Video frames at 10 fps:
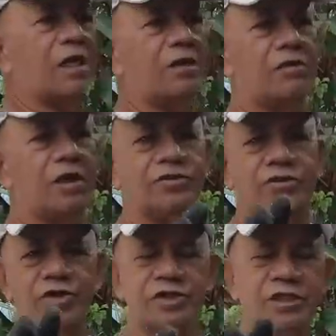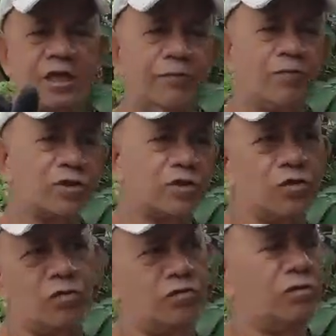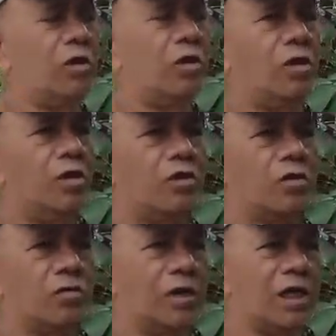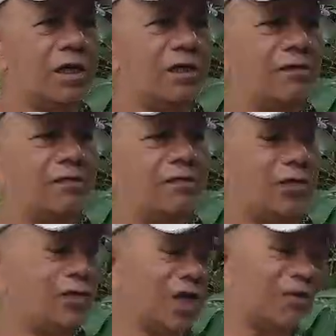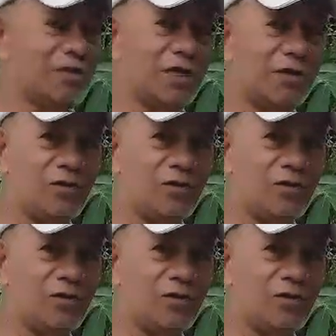tayo ng chairs and tables kung kukulangin, pupunta kami sa